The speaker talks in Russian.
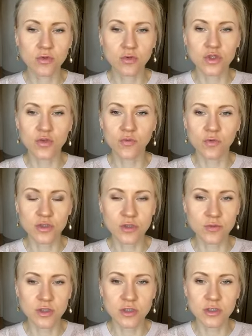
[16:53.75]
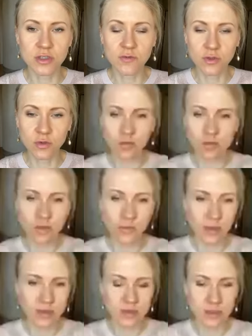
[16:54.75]
но тоже
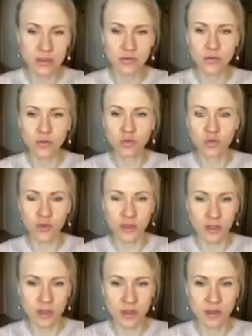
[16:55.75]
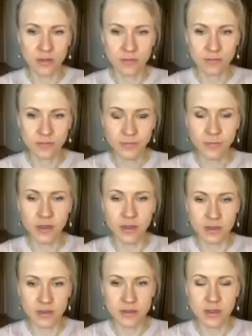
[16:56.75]
80-90% усвоения
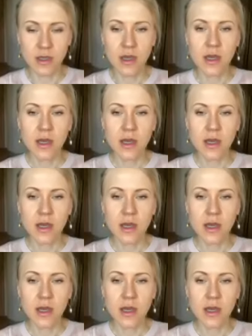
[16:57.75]
есть.